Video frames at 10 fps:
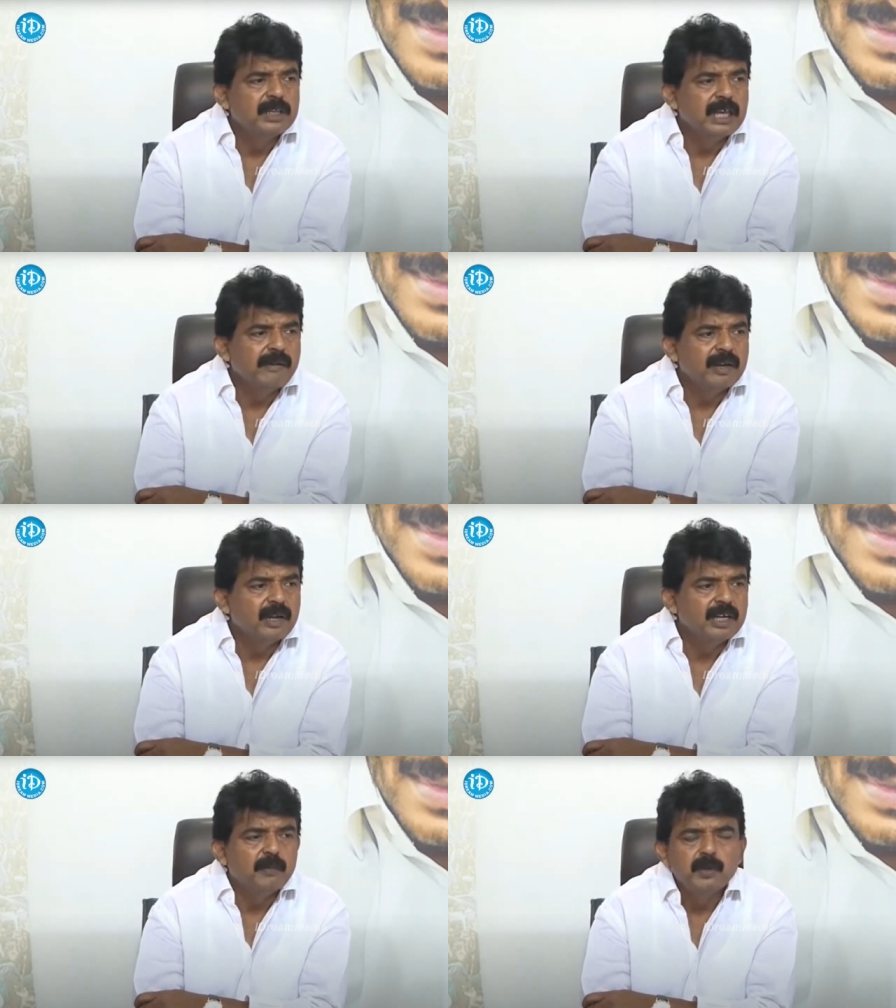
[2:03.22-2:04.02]
అప్పులు తేవాలో
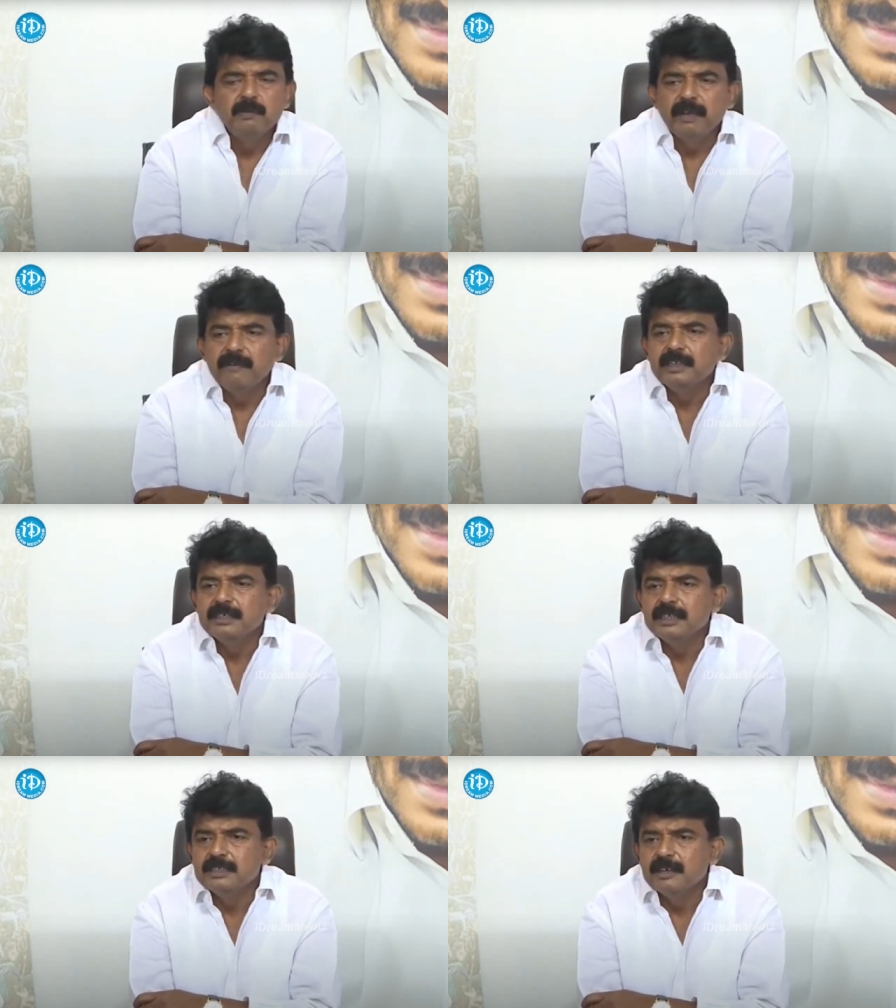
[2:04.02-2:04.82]
అన్ని అప్పులు మేమే
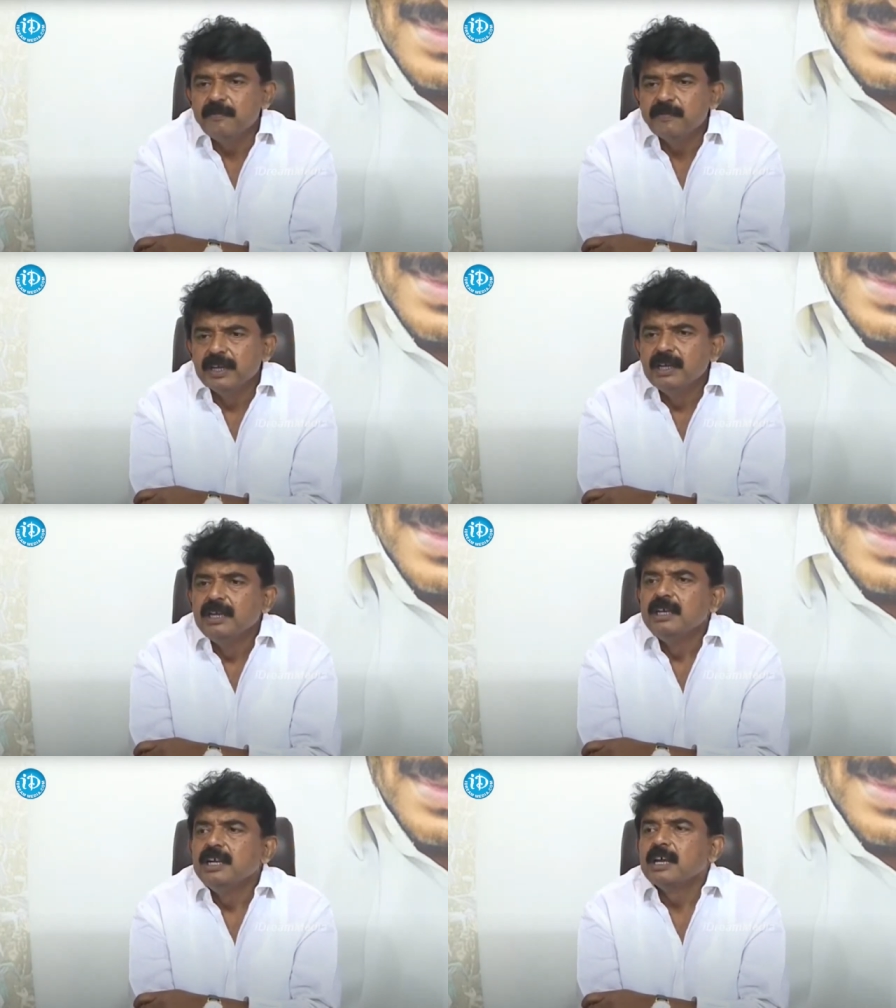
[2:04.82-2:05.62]
తెచ్చేసాం
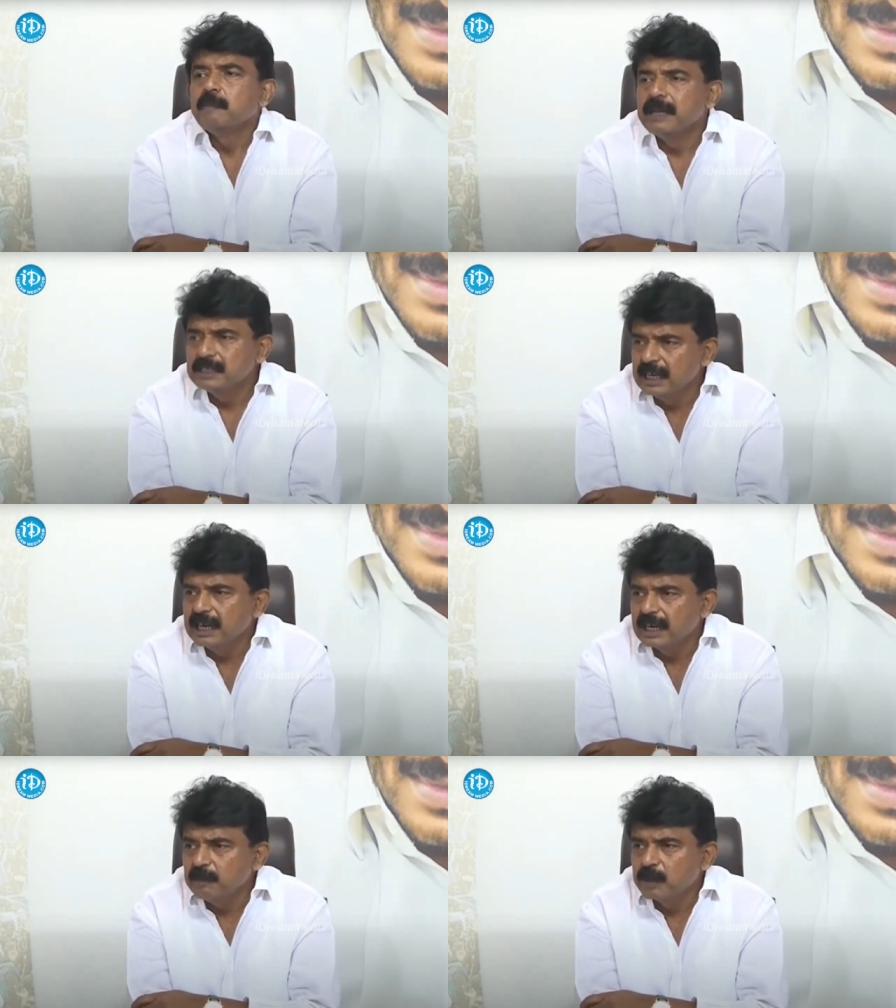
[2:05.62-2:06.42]
వీళ్ళకి పైసా
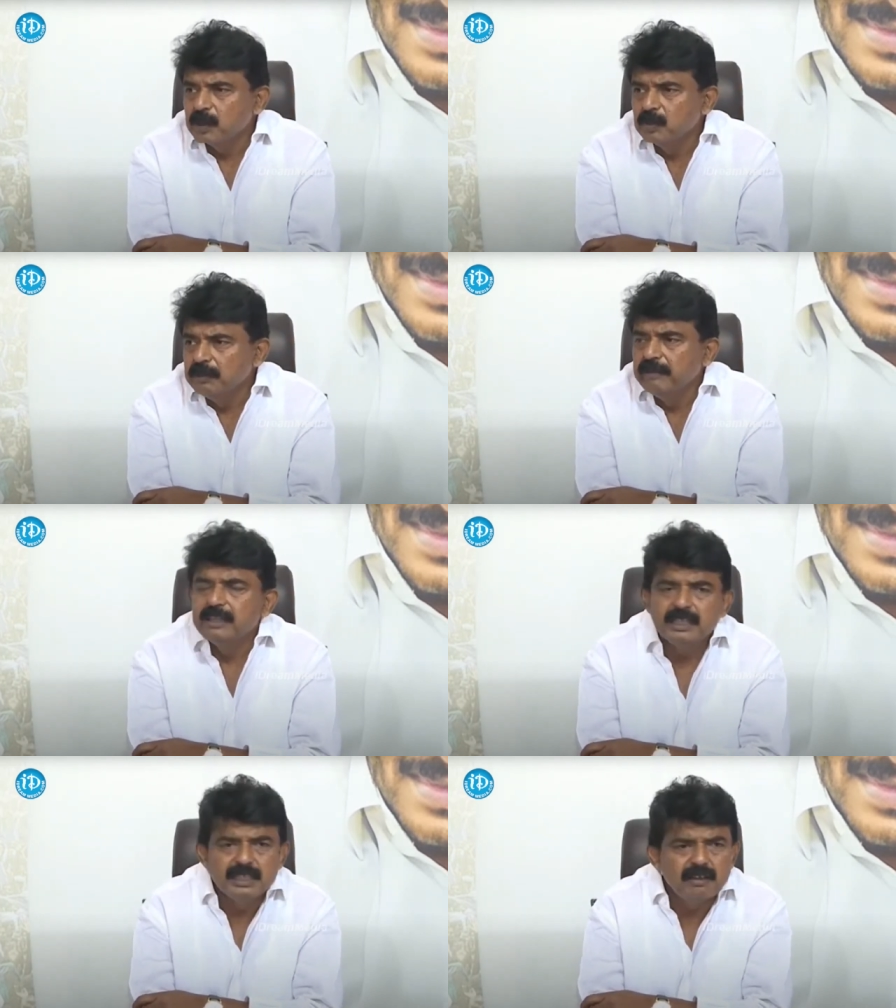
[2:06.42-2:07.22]
ఎక్కడా పట్టదు మేమే
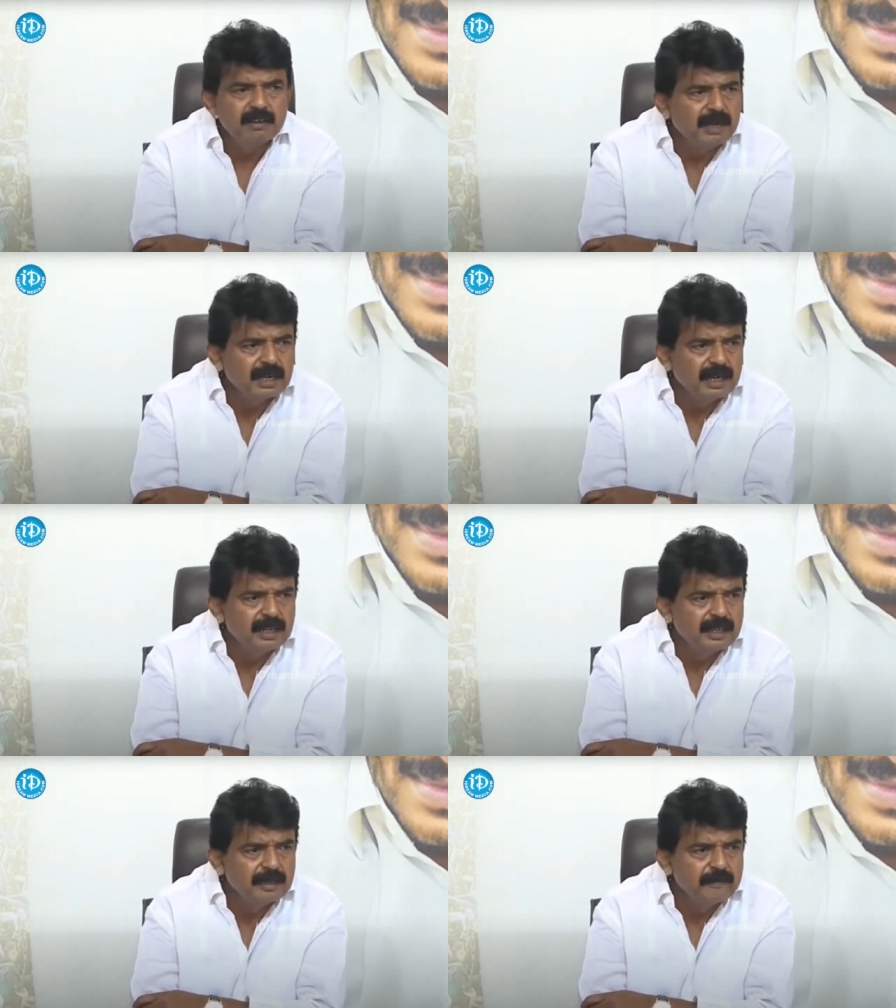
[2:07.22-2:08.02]
తెచ్చామని
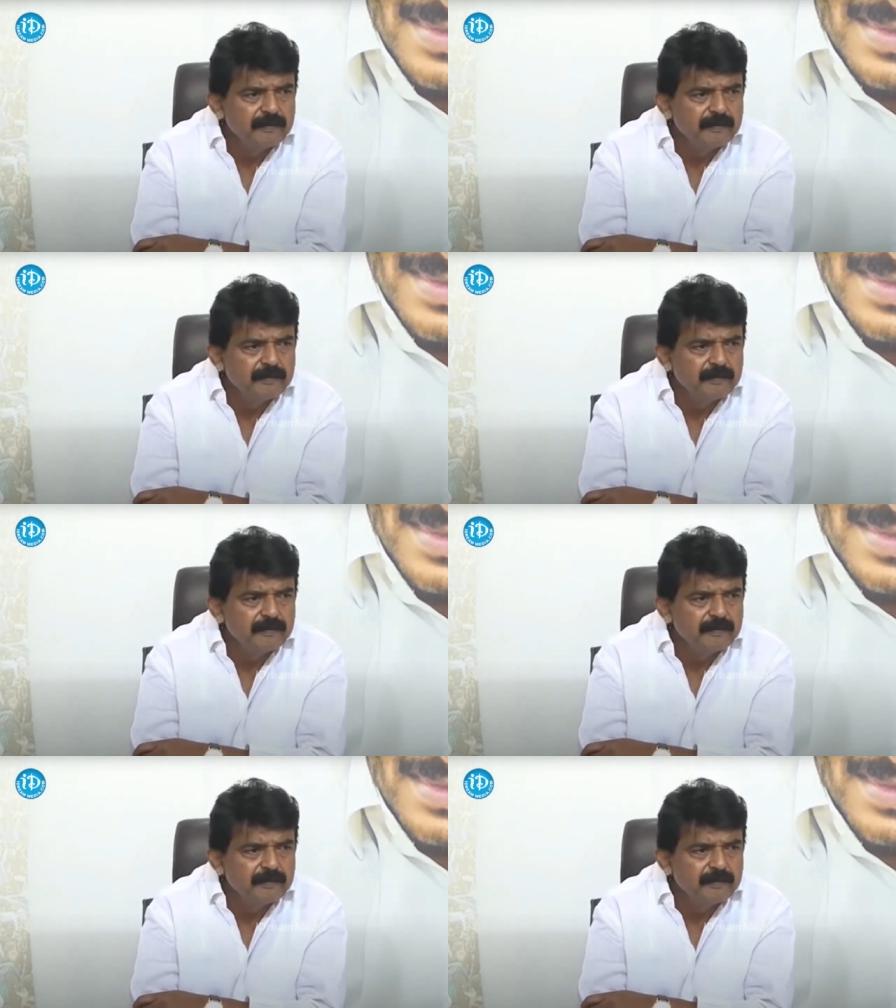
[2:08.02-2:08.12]
మాట్లాడింది